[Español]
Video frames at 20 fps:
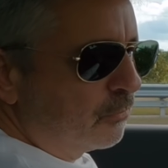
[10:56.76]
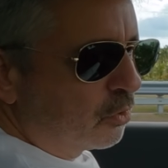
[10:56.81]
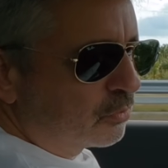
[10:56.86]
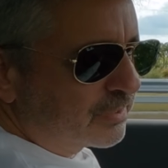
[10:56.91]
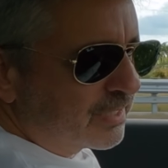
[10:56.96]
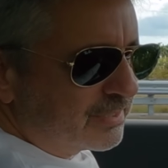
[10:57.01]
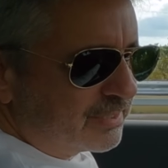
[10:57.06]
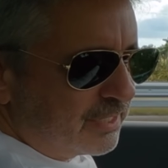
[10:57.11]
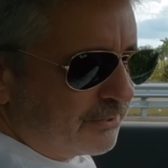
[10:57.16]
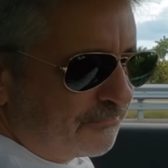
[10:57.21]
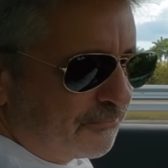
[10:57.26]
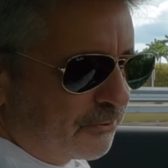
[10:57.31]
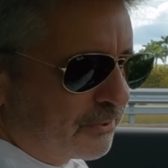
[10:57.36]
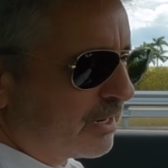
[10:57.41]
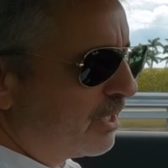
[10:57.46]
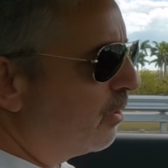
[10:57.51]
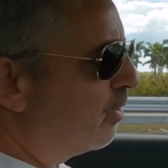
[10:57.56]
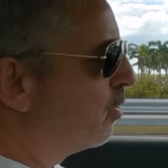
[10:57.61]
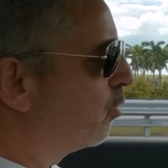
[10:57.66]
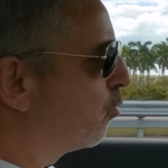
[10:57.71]
No sé si es
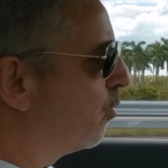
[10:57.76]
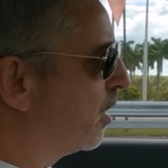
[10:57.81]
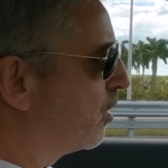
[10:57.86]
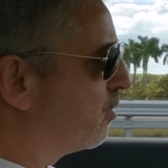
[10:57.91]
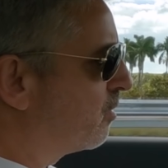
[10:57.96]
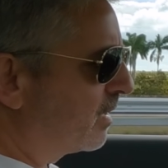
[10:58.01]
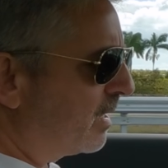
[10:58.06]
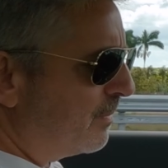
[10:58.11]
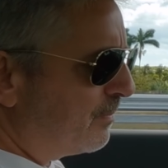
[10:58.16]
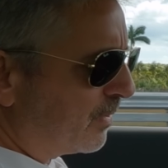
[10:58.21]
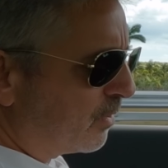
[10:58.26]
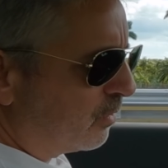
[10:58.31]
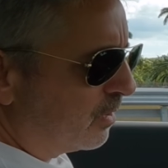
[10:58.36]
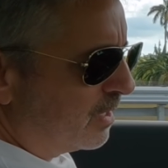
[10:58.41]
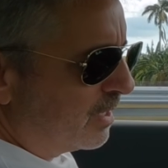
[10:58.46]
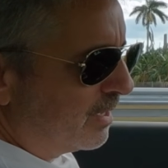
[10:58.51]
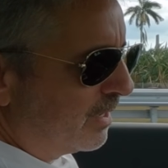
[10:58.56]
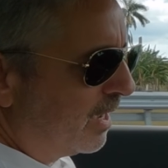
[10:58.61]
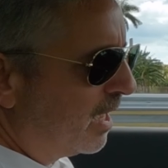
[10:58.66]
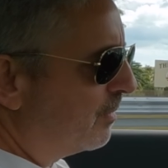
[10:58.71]
forrado de cuero o qué, pero
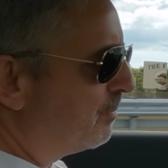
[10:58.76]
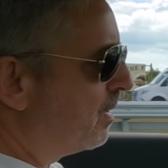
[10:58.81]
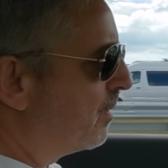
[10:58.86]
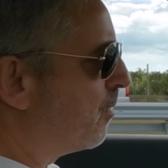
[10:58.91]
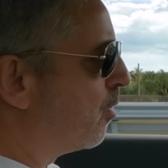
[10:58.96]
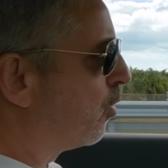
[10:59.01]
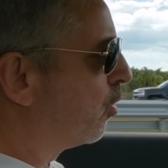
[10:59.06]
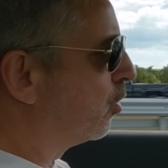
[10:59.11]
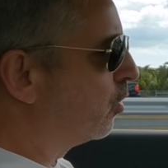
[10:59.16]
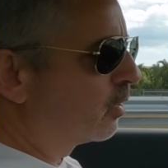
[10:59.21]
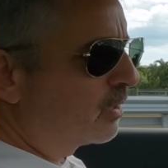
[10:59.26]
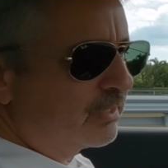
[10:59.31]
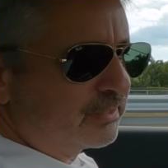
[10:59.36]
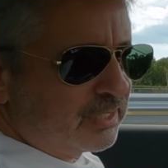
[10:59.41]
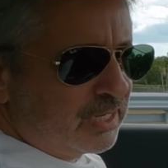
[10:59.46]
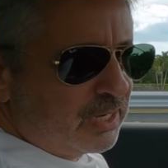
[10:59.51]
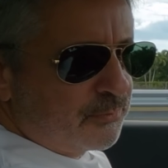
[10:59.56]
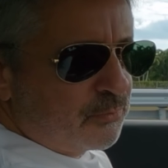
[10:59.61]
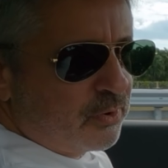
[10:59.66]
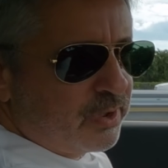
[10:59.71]
es el mismo color que
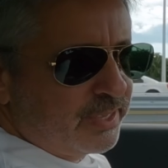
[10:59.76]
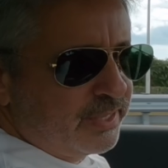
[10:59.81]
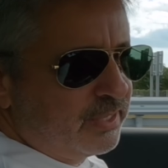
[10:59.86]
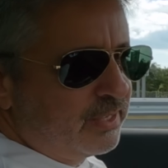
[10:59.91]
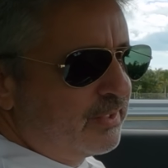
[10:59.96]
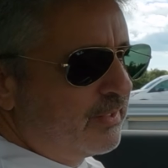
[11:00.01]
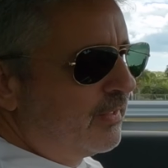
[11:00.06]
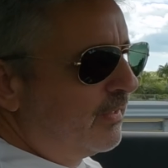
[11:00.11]
tenemos ahí